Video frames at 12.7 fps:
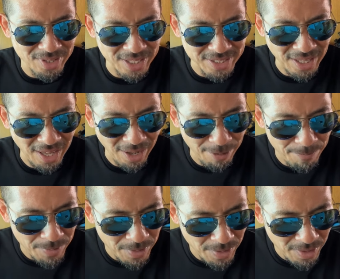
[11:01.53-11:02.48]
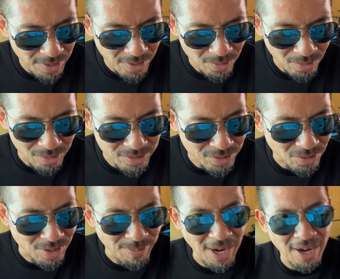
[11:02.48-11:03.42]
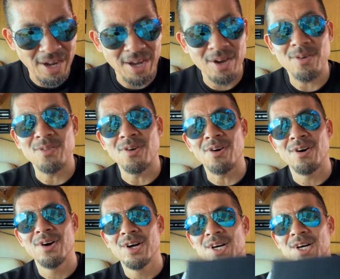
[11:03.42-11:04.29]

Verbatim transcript: とですね、こう、ちょっと今、この、